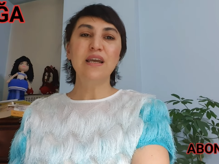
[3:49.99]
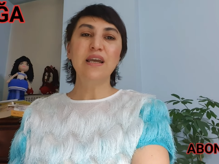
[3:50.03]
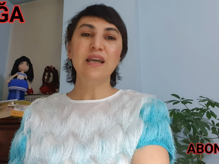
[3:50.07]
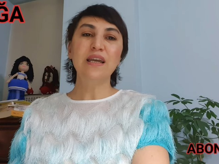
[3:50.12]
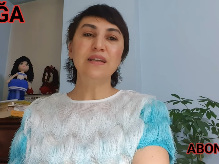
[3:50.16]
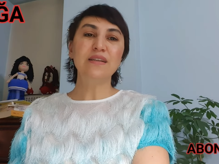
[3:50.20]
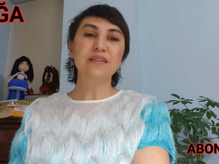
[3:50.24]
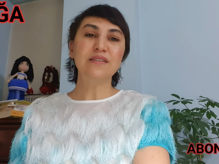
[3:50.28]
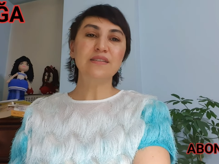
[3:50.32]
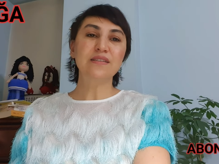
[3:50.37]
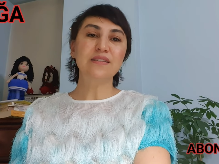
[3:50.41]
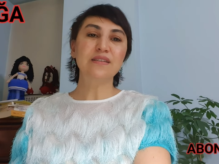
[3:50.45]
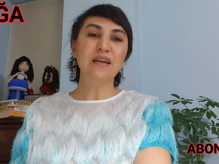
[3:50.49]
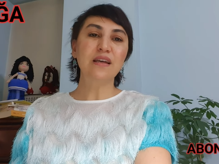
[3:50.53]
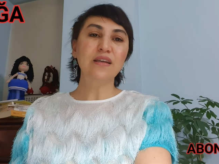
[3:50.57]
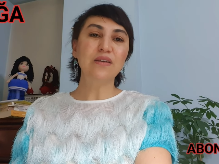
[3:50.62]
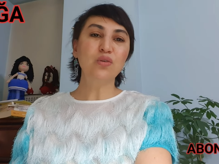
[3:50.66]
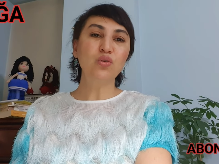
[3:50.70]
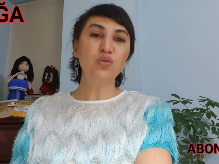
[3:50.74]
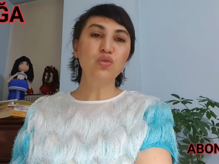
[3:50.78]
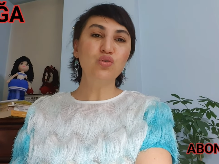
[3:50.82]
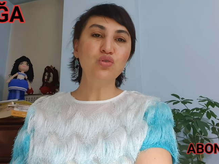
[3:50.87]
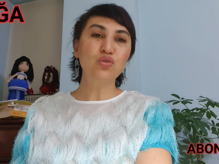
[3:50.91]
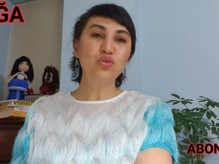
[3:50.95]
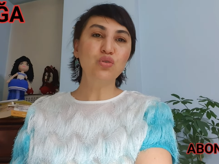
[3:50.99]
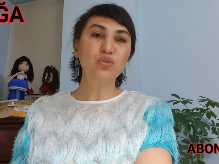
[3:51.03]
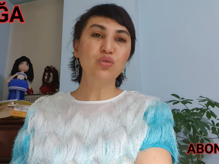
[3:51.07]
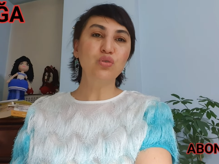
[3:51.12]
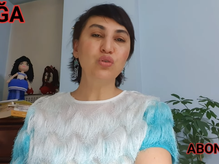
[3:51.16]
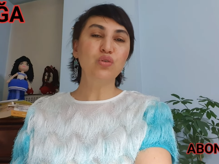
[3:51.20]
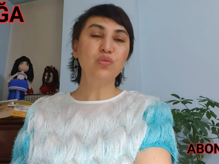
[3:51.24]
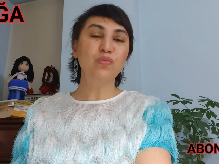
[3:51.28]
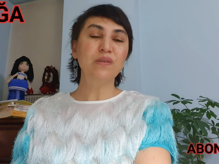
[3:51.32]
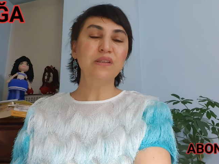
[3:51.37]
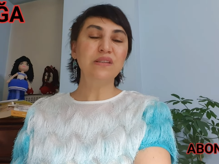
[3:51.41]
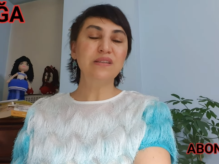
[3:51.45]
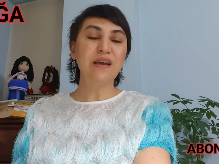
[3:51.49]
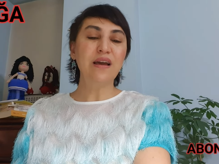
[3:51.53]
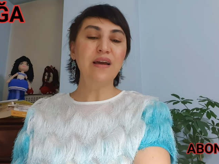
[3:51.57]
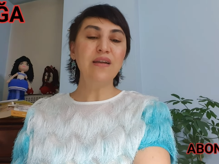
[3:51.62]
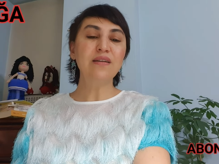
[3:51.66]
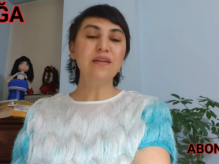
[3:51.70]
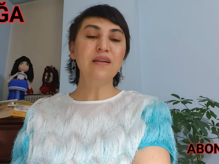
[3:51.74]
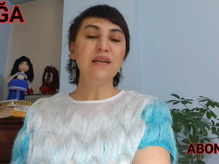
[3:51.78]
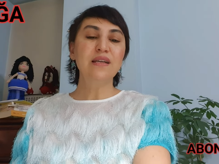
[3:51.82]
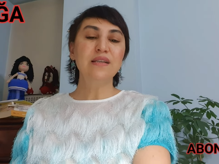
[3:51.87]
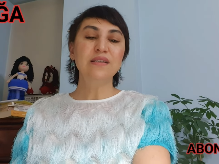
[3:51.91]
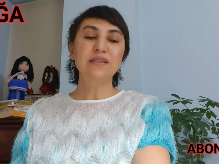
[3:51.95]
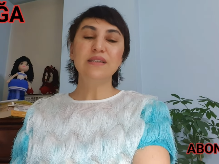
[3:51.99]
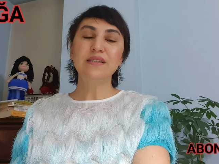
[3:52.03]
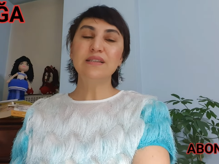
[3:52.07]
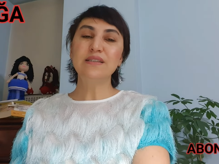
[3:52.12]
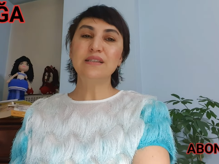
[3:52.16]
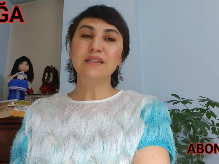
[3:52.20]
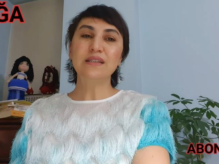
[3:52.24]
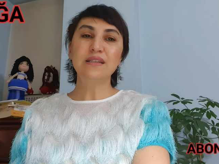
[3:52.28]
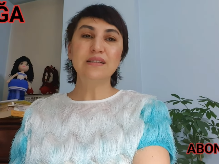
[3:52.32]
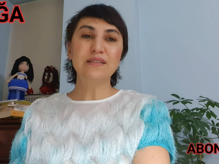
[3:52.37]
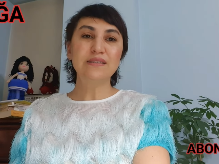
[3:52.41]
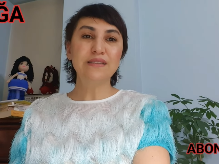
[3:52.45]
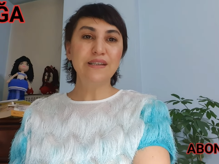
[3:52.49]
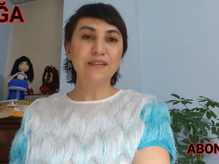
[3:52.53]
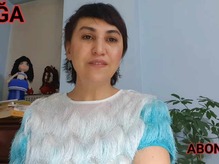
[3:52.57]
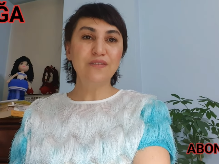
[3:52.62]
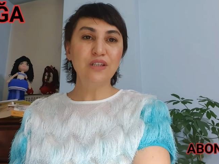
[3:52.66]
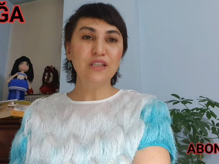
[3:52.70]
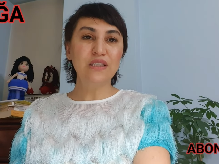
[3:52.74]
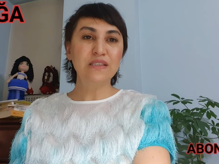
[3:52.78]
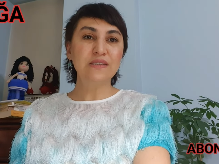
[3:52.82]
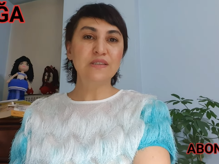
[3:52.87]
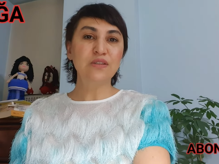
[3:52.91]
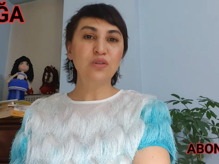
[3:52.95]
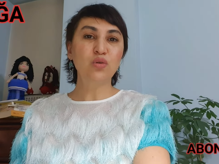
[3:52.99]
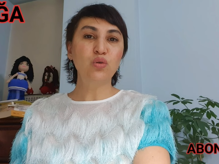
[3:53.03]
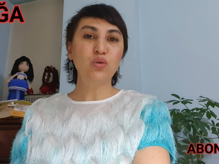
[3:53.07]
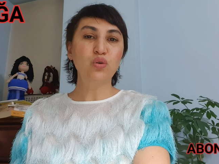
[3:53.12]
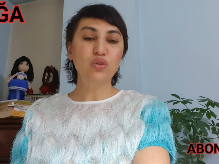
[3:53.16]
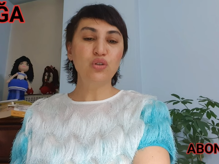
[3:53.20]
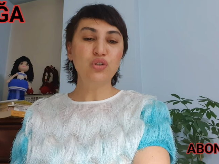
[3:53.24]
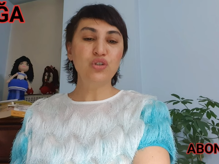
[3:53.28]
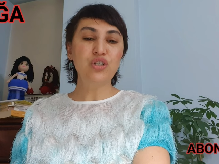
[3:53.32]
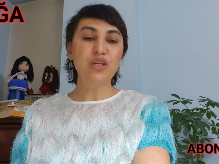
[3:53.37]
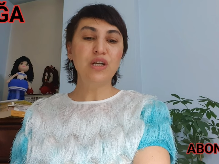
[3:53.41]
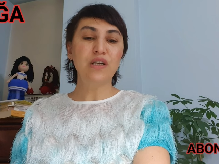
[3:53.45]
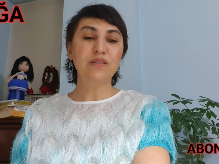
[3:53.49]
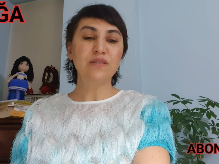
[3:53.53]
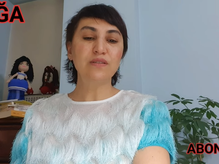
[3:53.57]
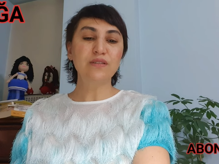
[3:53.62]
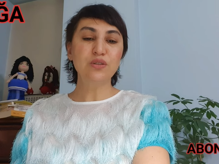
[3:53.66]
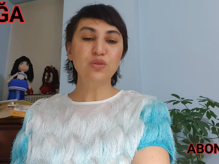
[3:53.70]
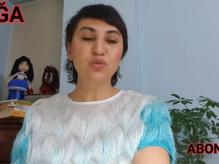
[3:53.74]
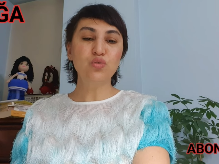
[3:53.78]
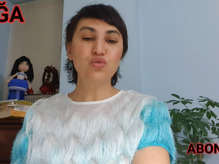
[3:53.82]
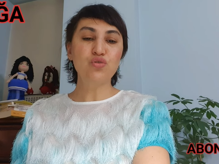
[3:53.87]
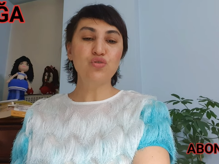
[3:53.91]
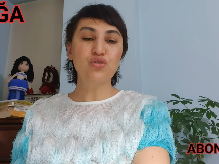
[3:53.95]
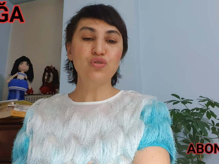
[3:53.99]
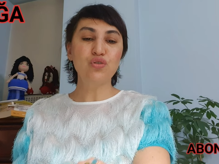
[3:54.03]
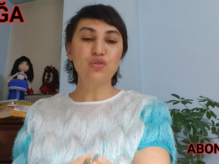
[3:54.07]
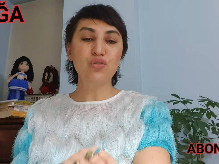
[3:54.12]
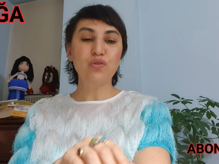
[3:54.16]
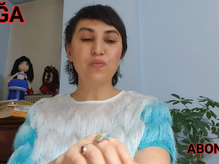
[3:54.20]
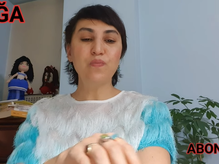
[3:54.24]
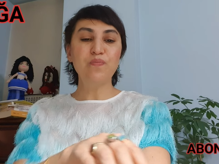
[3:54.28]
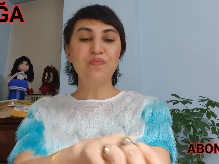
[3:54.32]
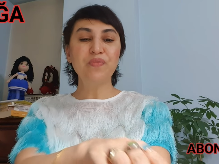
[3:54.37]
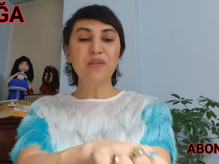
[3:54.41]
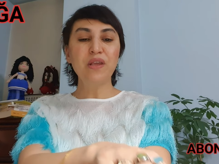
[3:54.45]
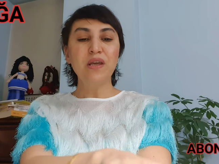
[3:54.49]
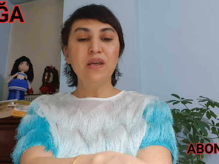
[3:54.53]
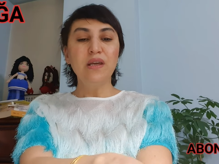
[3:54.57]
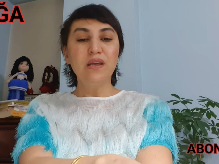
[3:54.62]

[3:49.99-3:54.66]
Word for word: En azından küskünlük biter. Siz yine seviyenizi koruyacağınızı düşünüyorum